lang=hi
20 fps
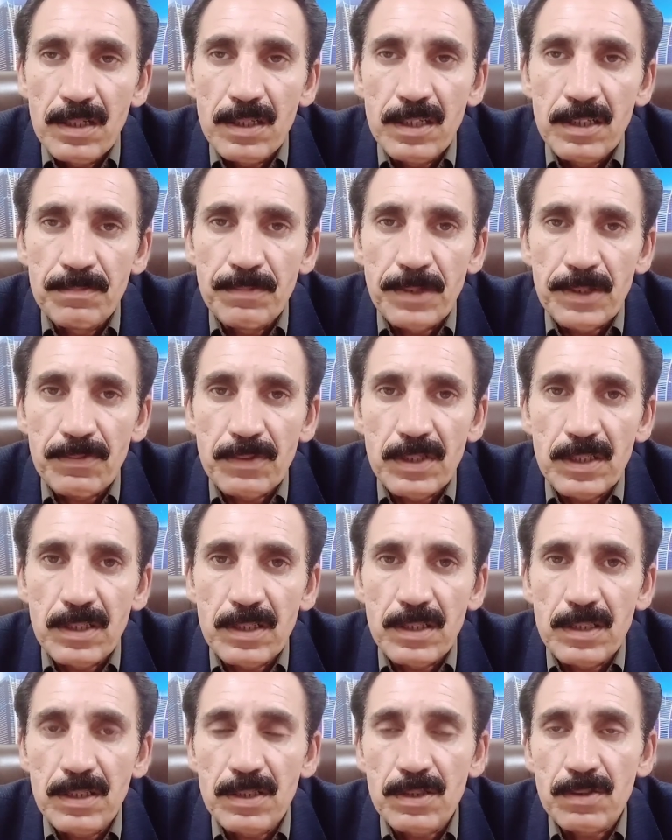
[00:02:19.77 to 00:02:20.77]
इन बिटवीन
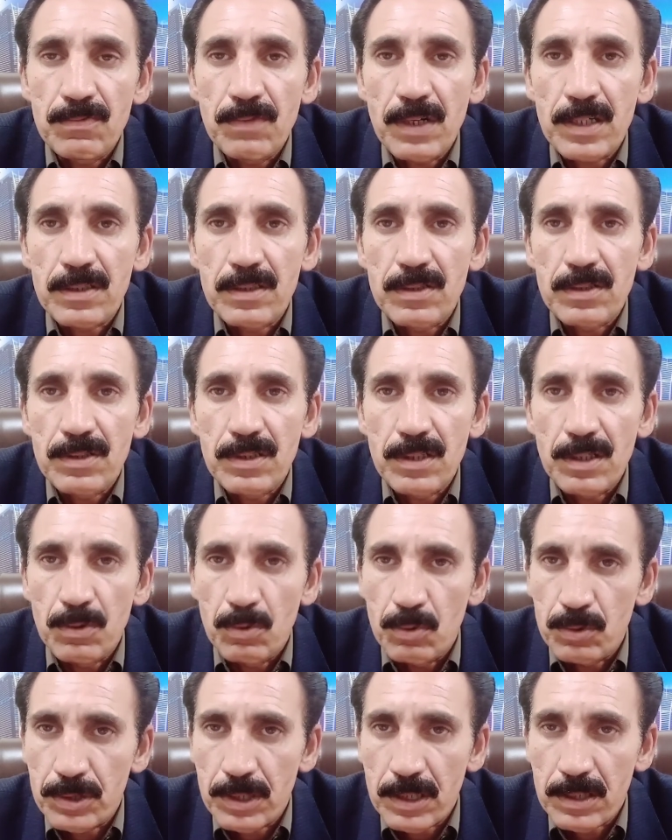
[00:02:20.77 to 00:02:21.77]
इस वक्त सेल
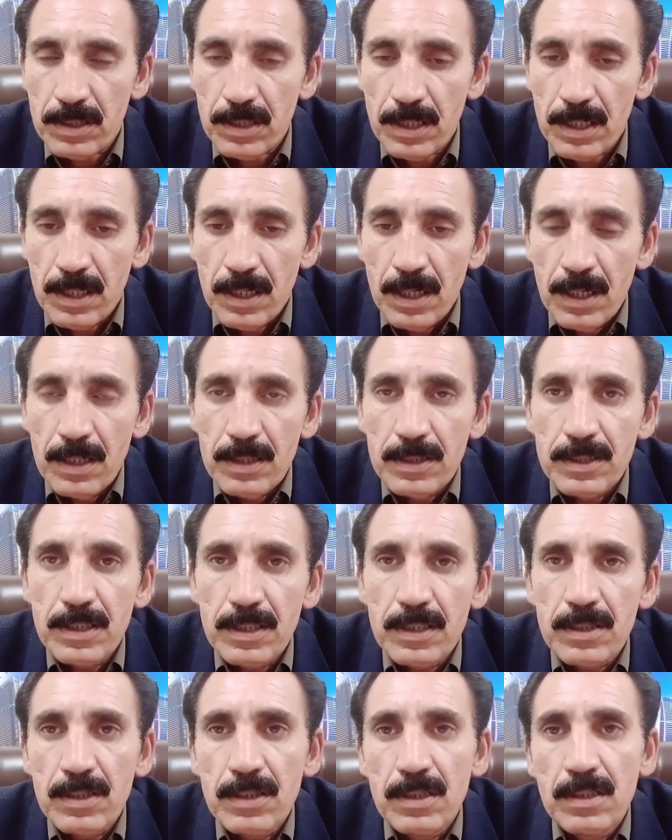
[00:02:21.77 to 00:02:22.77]
हो सकता है
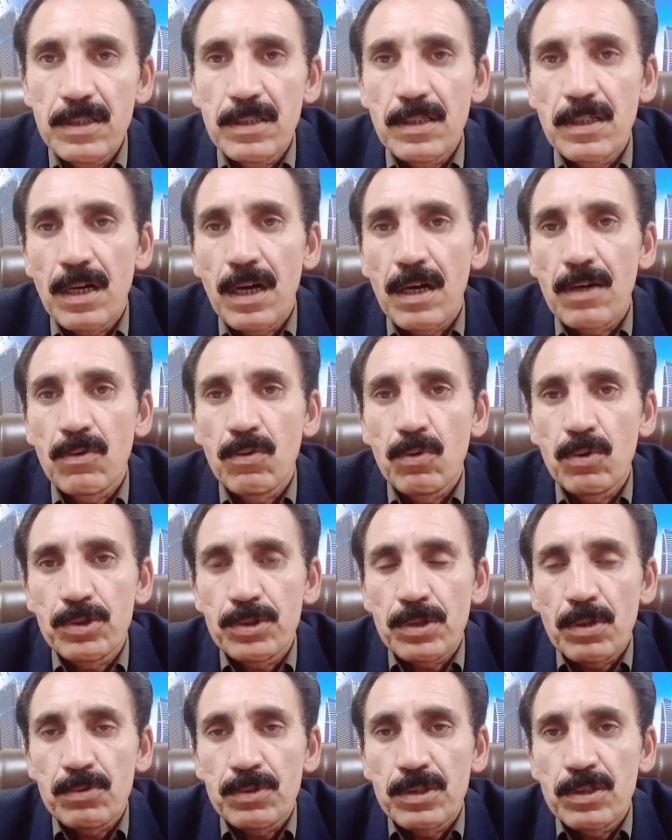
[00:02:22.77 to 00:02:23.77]
ये थी
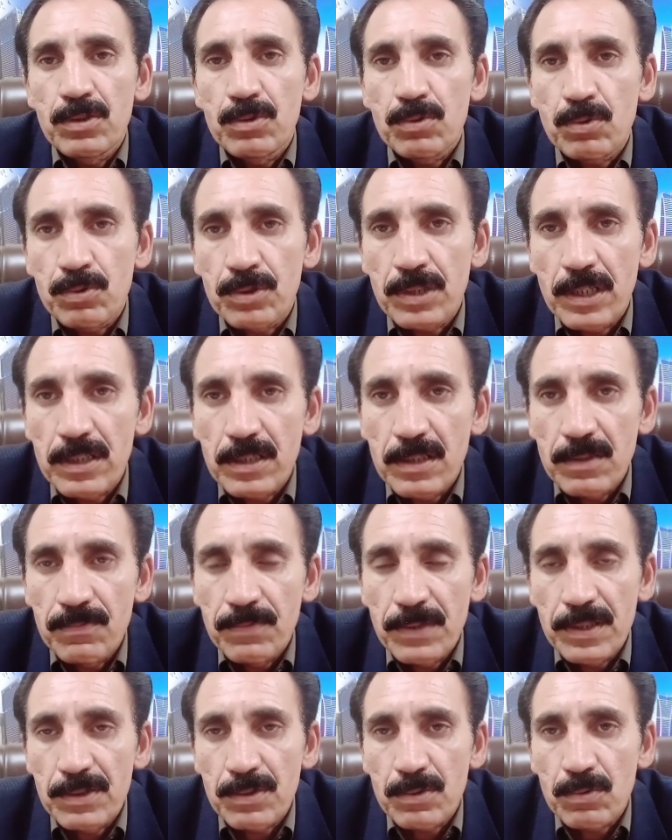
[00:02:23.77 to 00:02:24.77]
आगोश हाउसिंग सोसाइटी
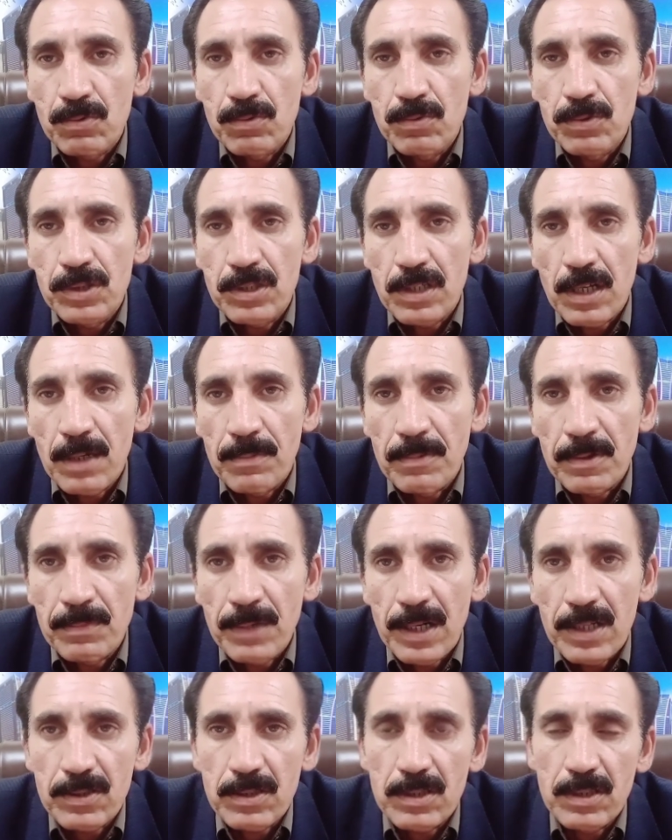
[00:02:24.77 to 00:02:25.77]
फ़ेज़ टू
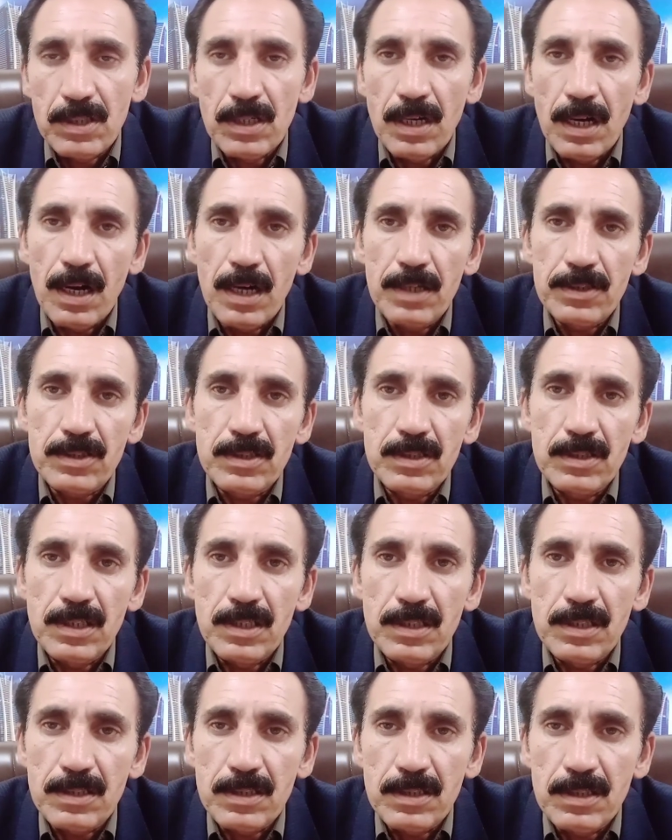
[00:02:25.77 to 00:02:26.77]
इस्लामाबाद की आज की
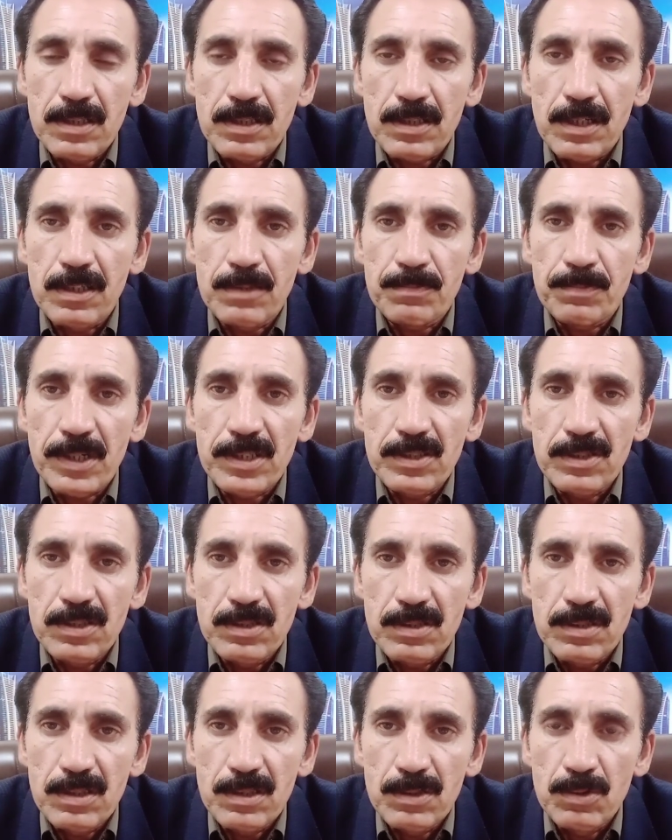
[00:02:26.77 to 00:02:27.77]
डेट की करंट
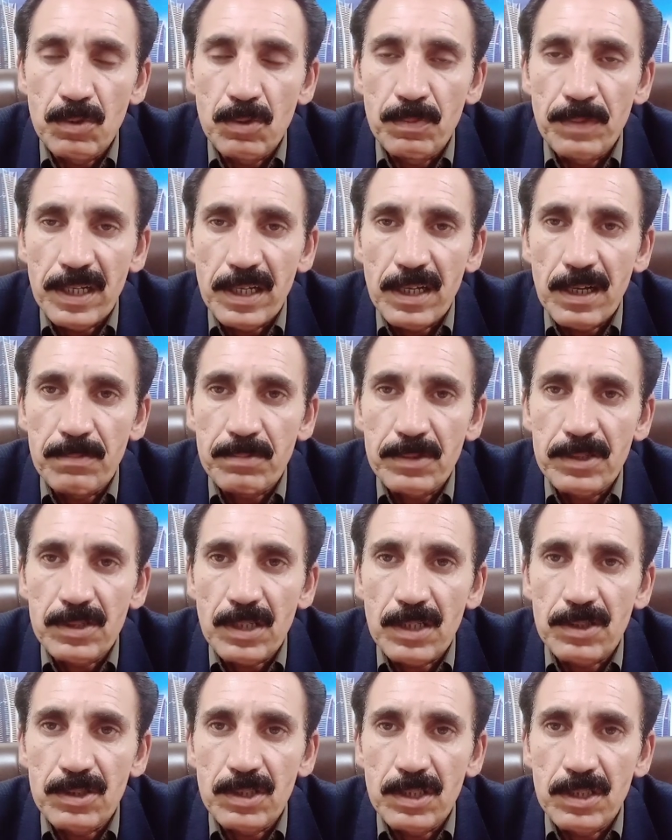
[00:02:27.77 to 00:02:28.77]
प्राइसेस थी जो मैंने आपके
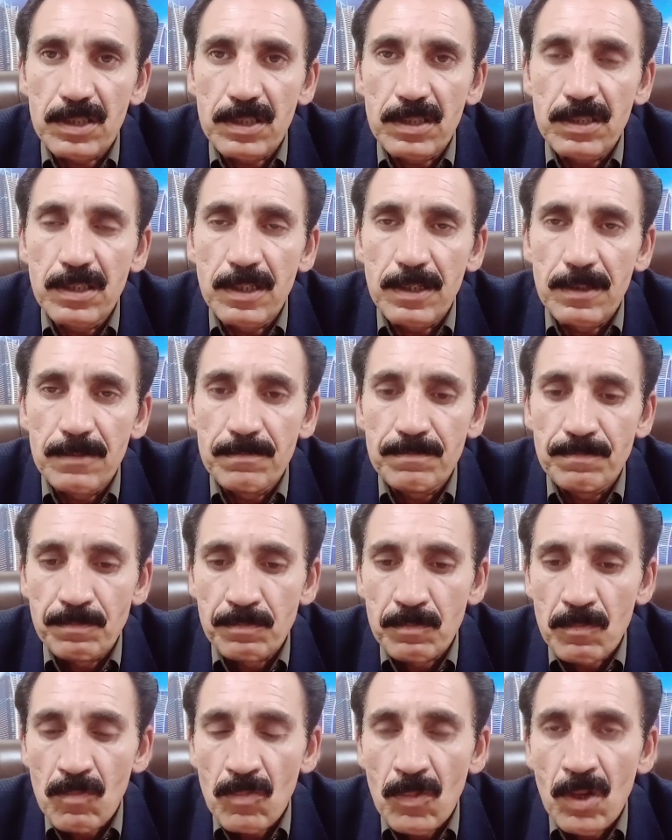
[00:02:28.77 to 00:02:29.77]
साथ शेयर की हैं
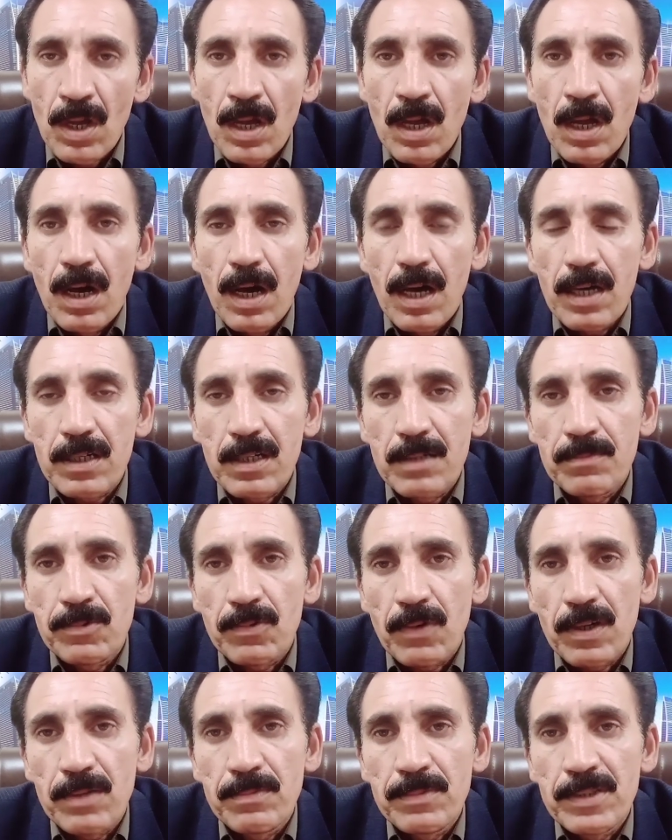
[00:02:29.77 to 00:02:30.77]
अगर हम
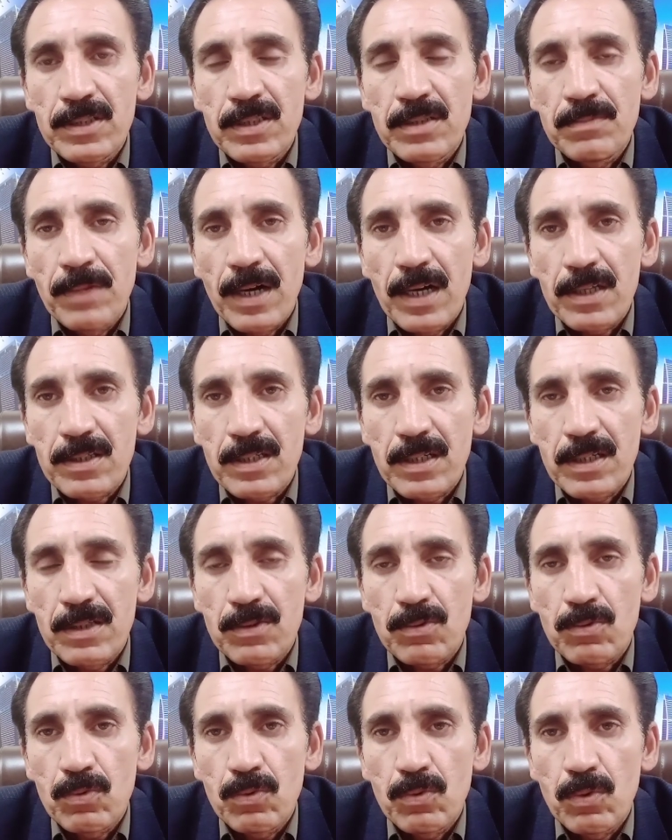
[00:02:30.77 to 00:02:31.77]
डेवलपमेंट की बात
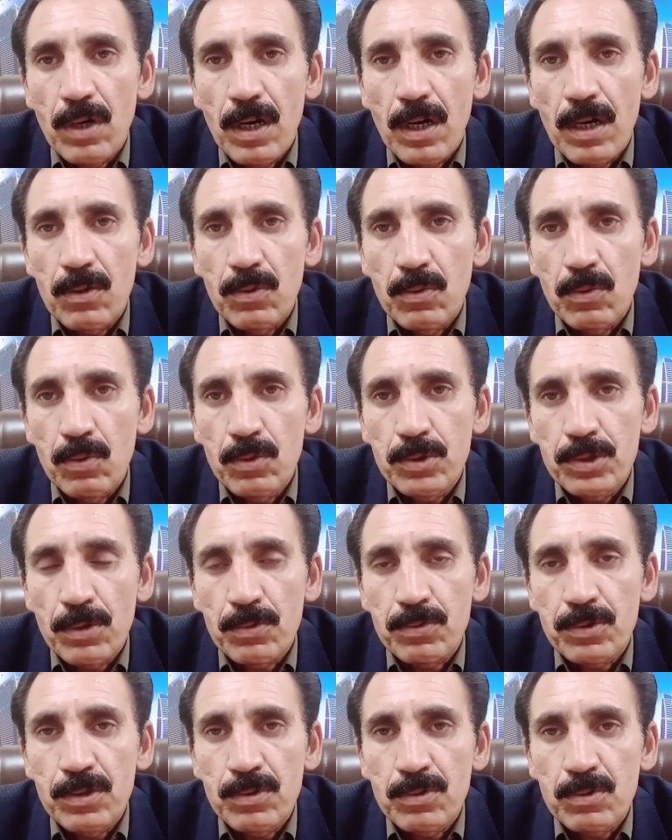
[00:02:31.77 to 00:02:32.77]
करें तो आगोश
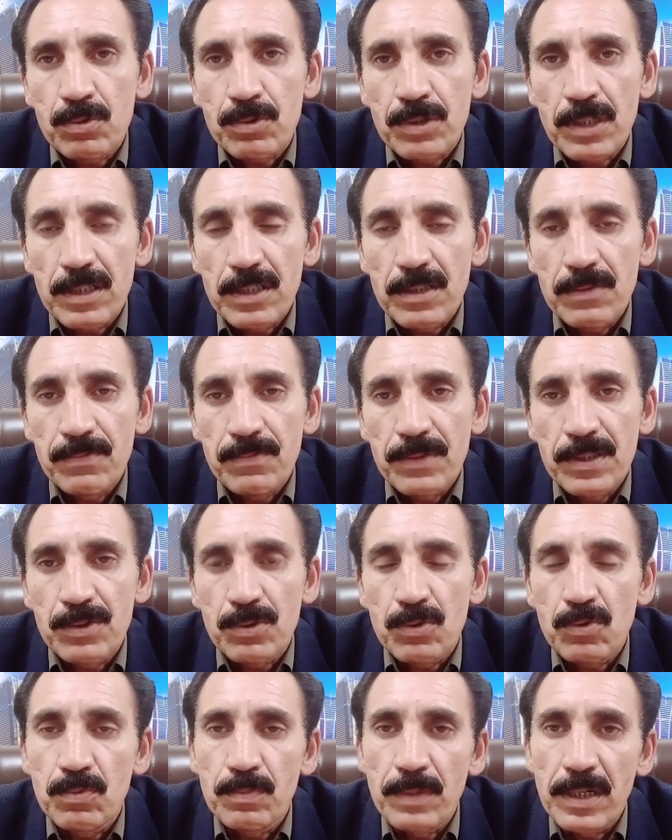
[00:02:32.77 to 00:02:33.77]
हाउसिंग सोसाइटी
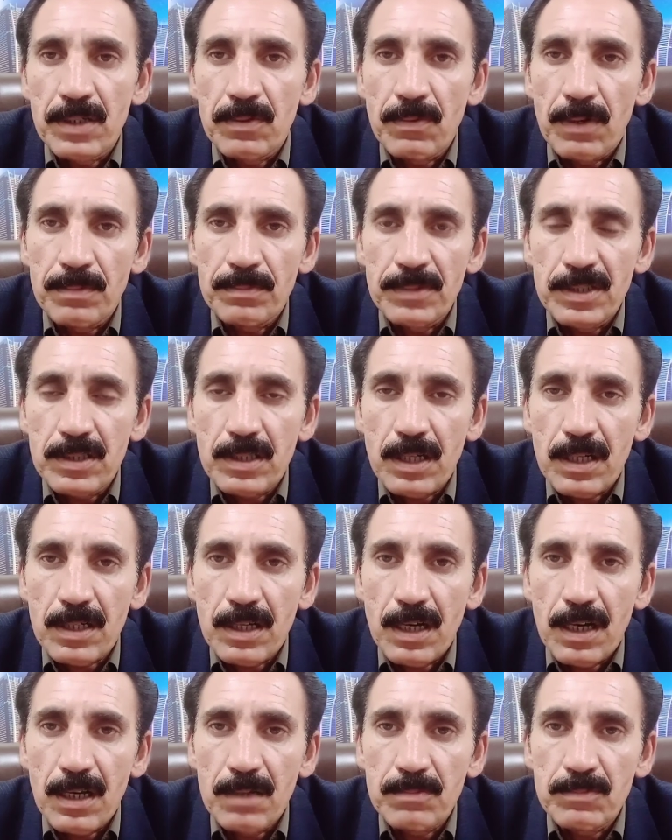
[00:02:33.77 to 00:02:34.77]
फ़ेज़ टू में डेवलपमेंट का
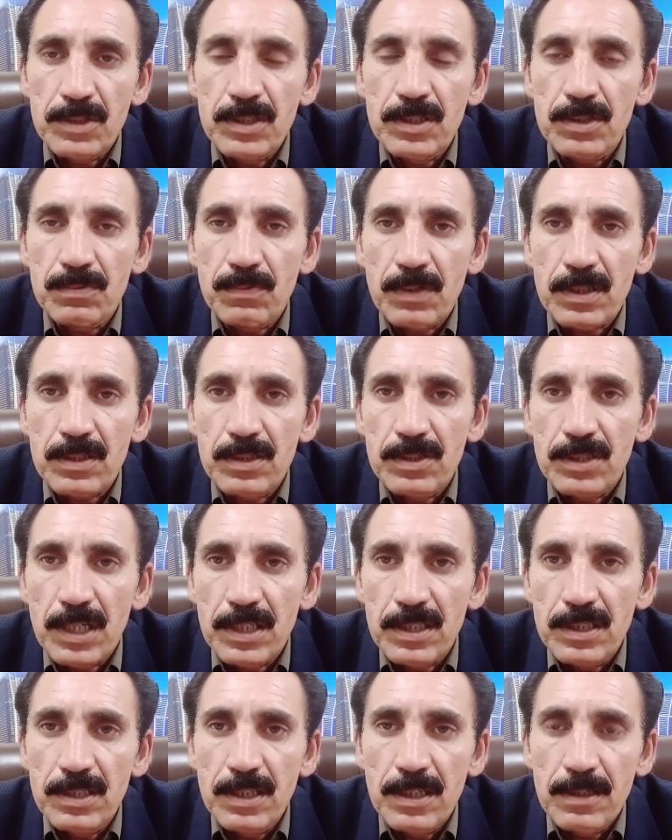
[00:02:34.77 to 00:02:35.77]
काम इस वक्त
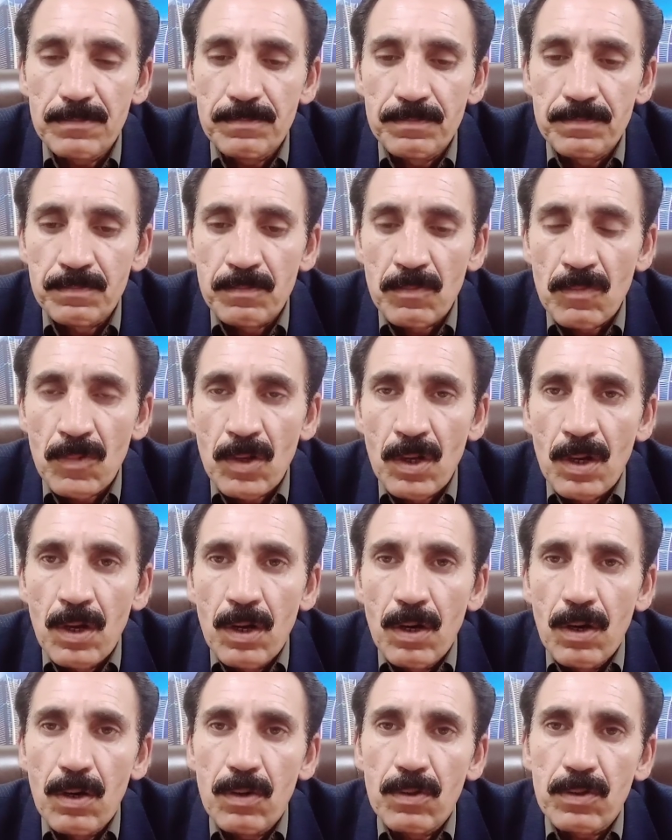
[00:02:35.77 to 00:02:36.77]
जारी है
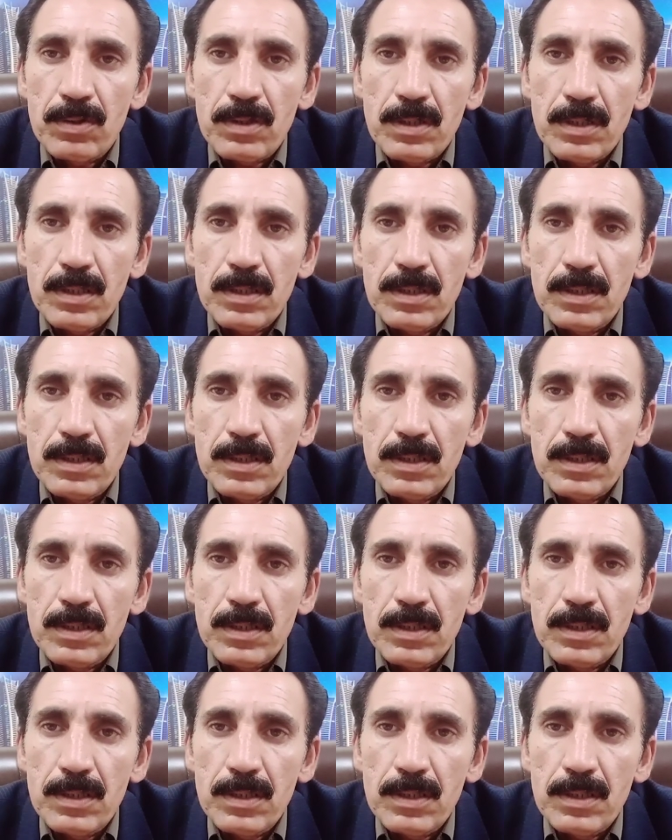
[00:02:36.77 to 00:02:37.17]
और